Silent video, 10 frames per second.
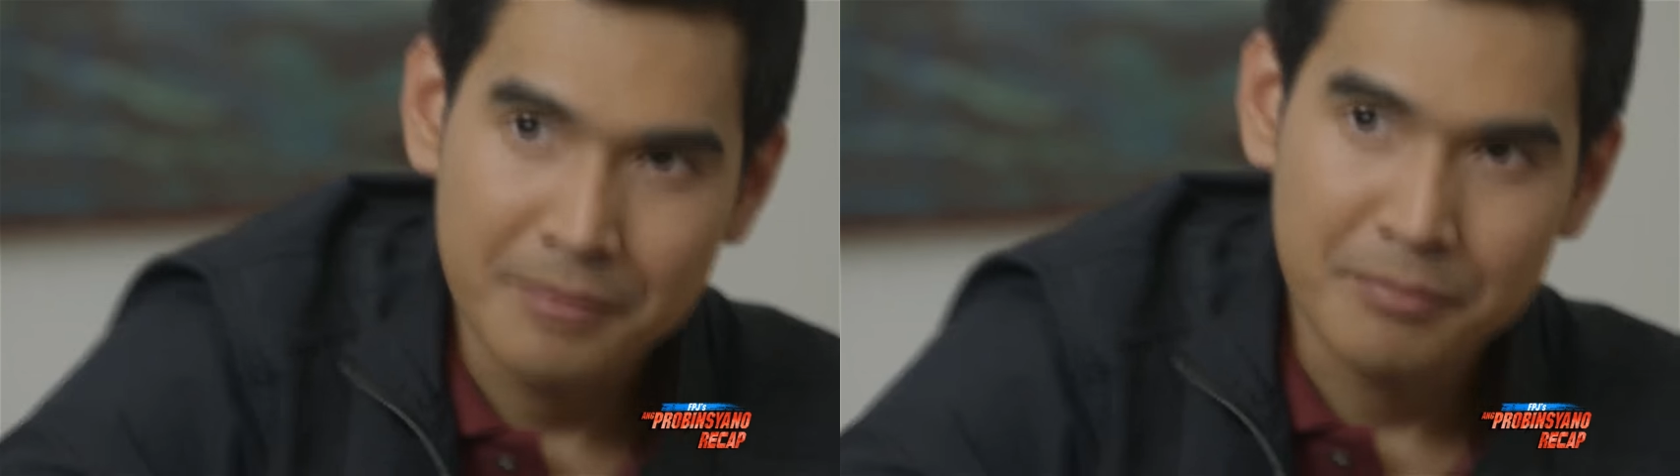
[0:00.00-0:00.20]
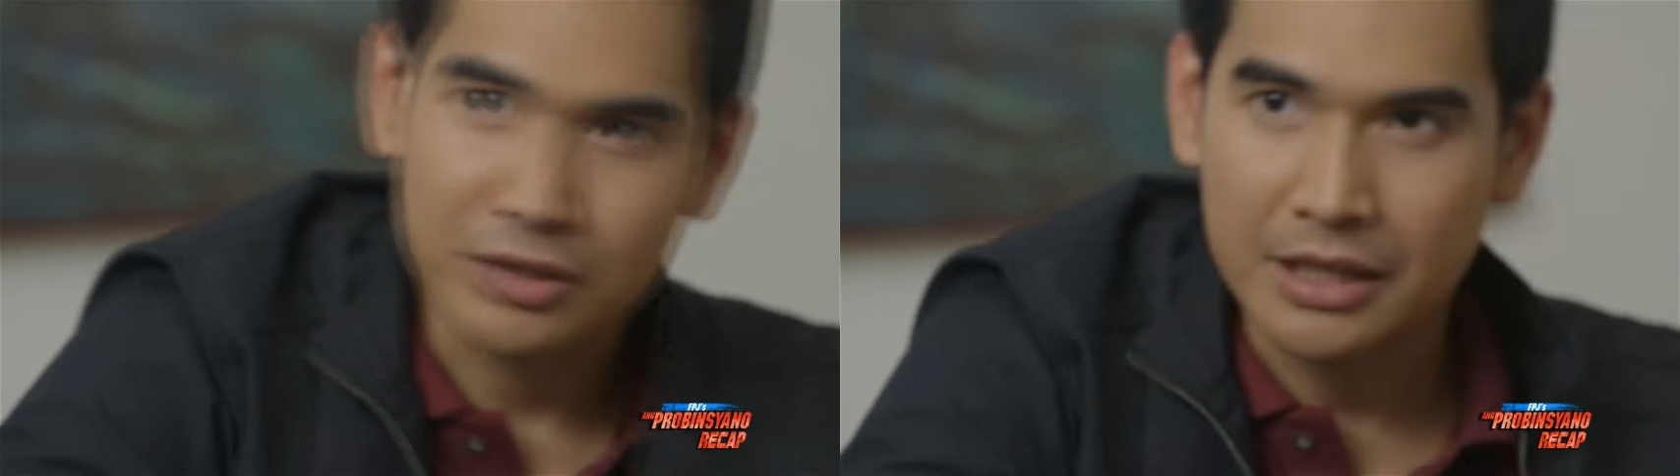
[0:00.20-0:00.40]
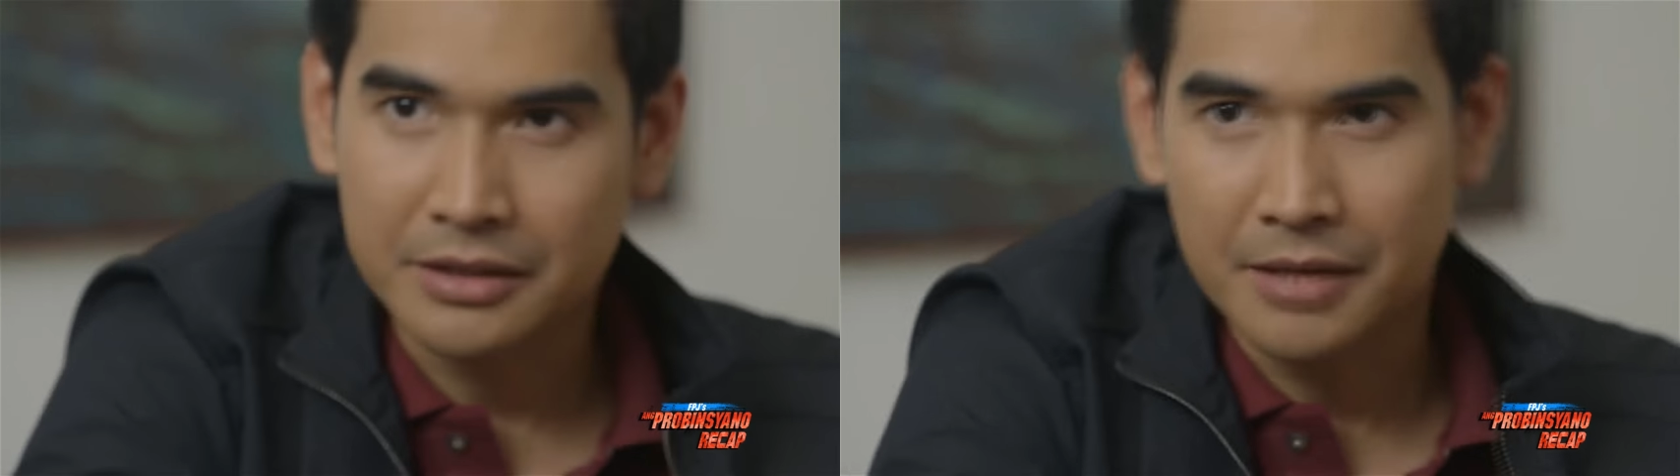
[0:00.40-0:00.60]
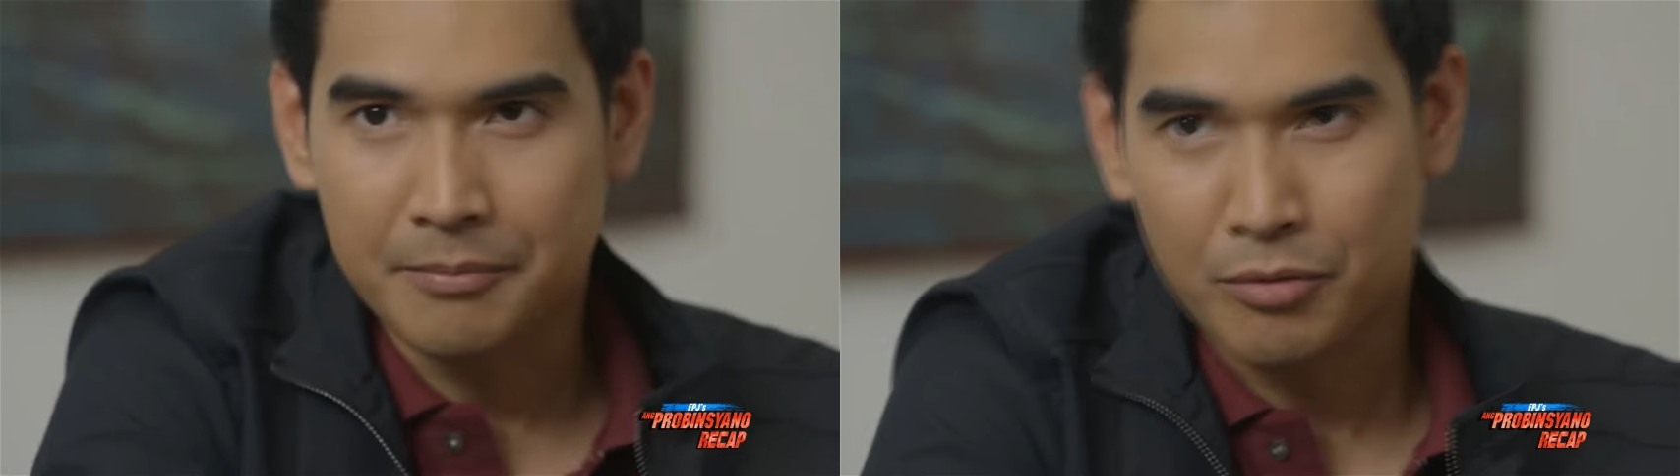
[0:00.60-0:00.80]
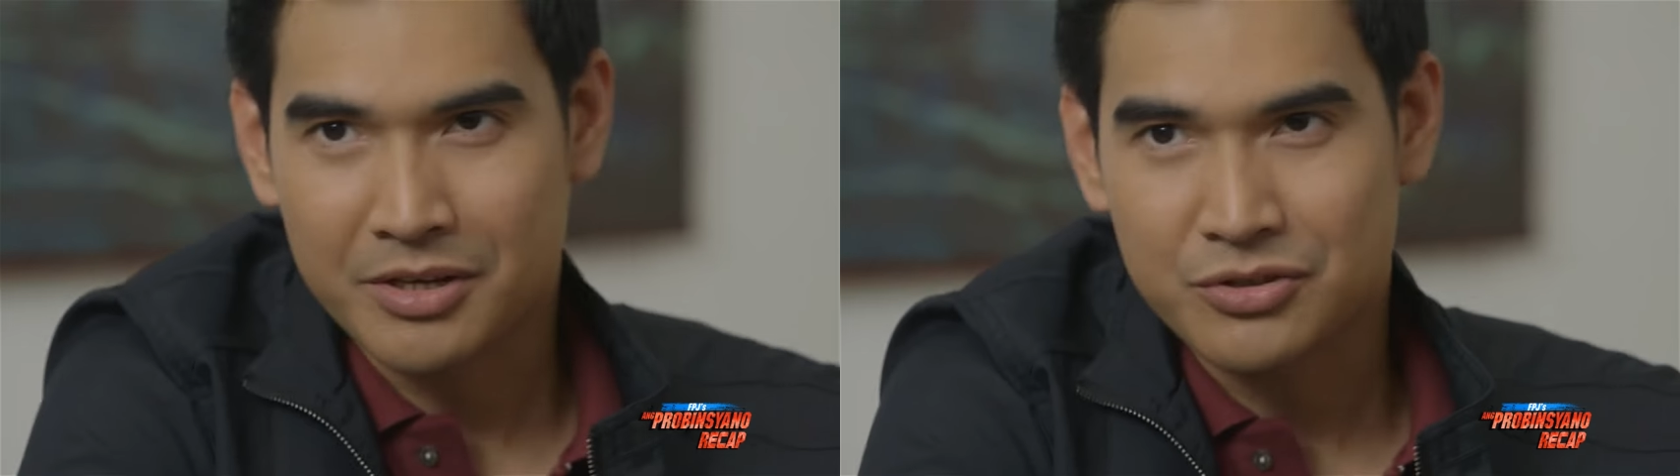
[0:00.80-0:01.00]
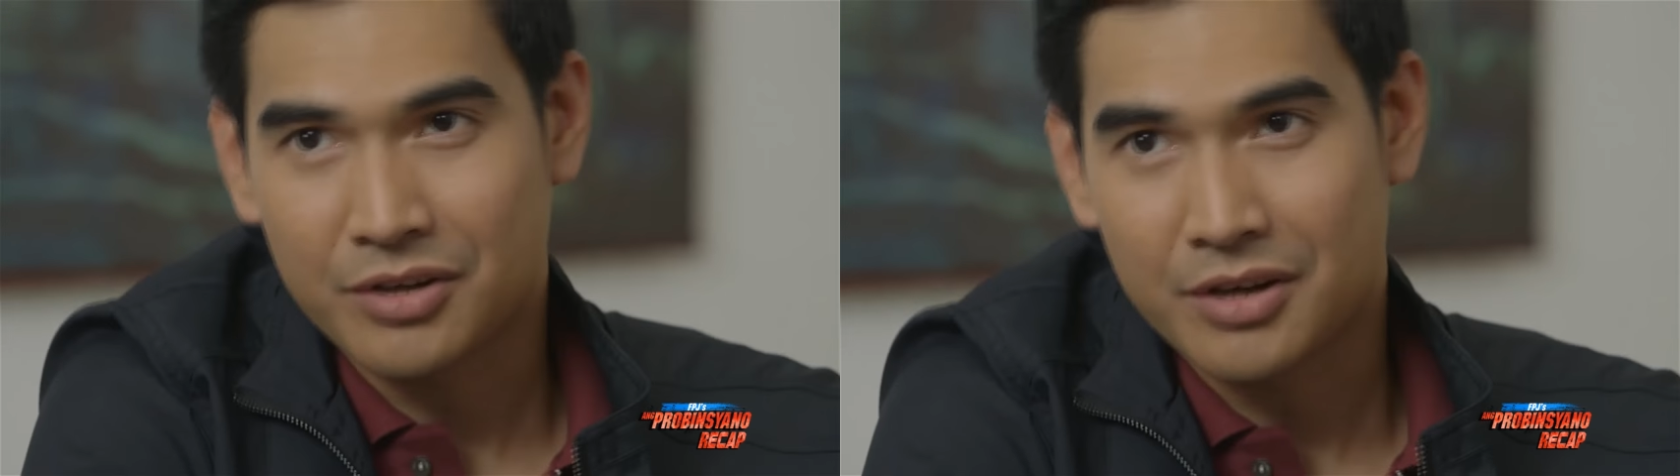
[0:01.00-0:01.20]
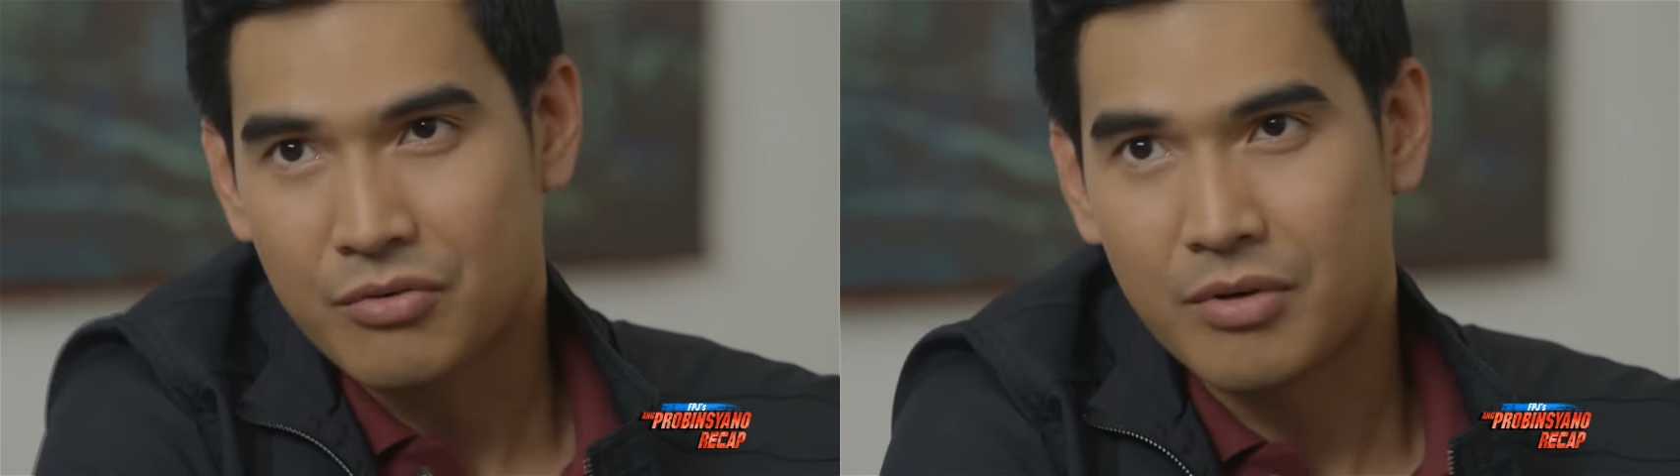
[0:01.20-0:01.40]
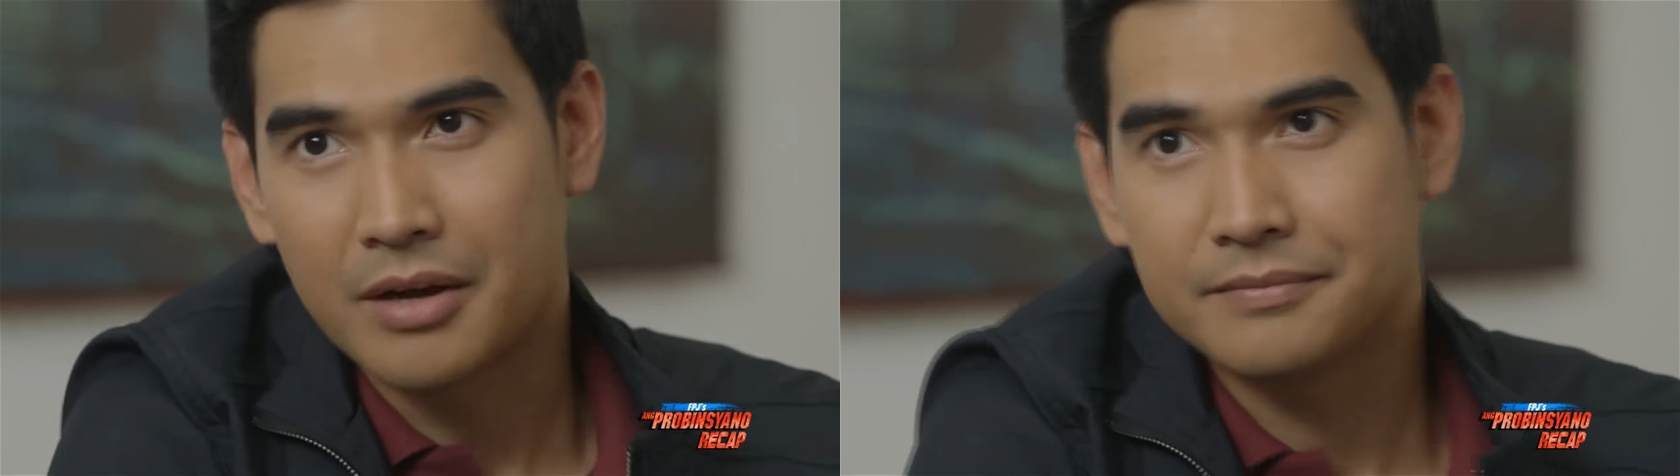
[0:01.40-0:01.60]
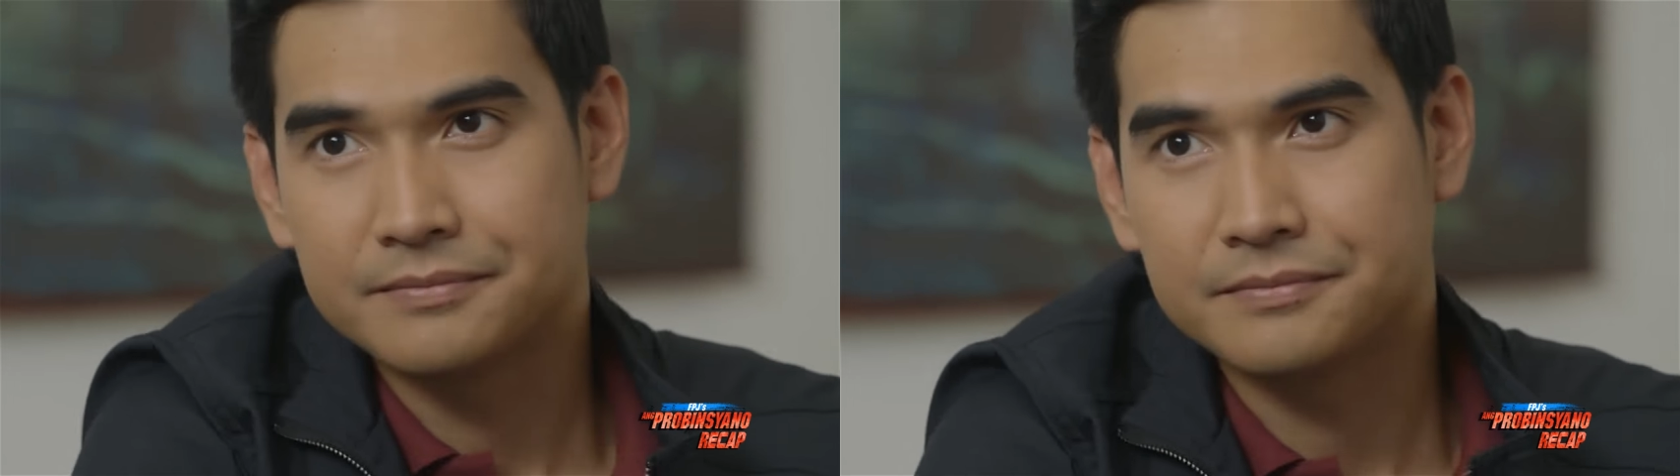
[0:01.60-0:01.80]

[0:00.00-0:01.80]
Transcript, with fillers: kami importante impormasyon na nakuha.